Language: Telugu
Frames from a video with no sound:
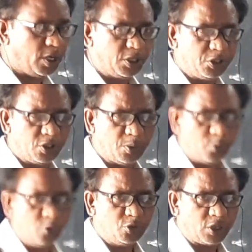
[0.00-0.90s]

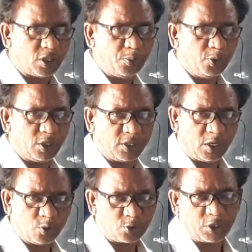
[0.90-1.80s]
భాగించినప్పుడు చదరపు
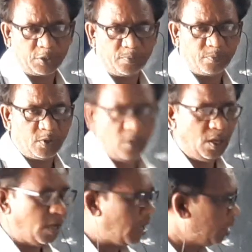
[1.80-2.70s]
గజాలు వస్తాయి
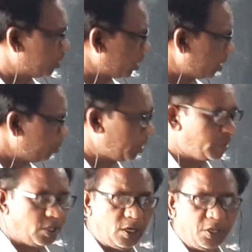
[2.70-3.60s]
ఆ చదరపు
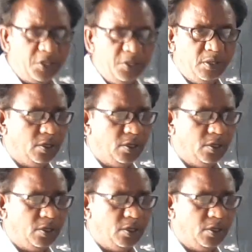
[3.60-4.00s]
గజాలని